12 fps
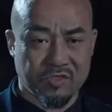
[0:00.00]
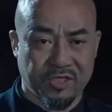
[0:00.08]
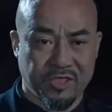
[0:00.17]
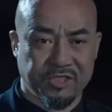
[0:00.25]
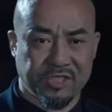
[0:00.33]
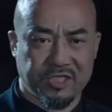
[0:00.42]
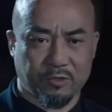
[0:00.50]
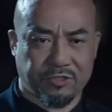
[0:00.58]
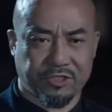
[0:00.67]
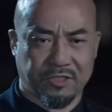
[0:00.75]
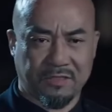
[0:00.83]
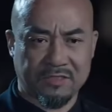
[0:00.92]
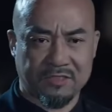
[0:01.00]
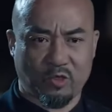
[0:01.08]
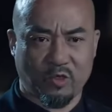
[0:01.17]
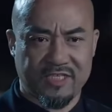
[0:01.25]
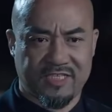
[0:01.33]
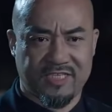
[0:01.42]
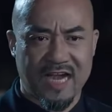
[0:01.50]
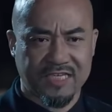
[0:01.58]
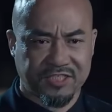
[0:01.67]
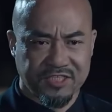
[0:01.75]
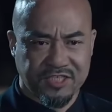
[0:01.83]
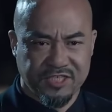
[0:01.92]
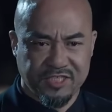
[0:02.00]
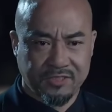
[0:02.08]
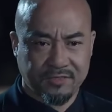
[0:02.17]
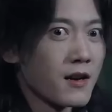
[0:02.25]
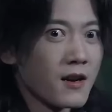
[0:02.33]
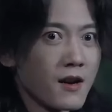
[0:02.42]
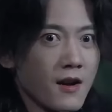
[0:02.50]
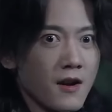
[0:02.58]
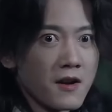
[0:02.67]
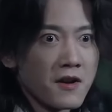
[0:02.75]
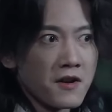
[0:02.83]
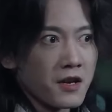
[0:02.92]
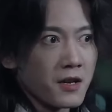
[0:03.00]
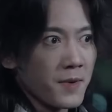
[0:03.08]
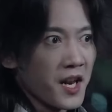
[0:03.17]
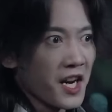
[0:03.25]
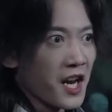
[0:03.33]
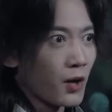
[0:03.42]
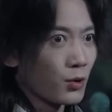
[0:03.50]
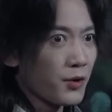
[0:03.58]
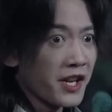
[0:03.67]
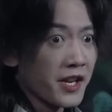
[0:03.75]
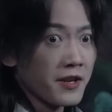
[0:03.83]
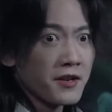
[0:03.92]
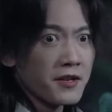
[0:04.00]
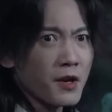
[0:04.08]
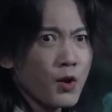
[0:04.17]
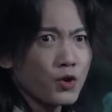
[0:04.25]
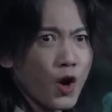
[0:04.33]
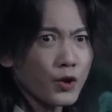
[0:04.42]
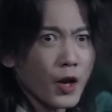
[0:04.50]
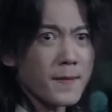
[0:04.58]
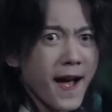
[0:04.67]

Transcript: 来就是叶晨你的死期。你们2个老东西要跟我作对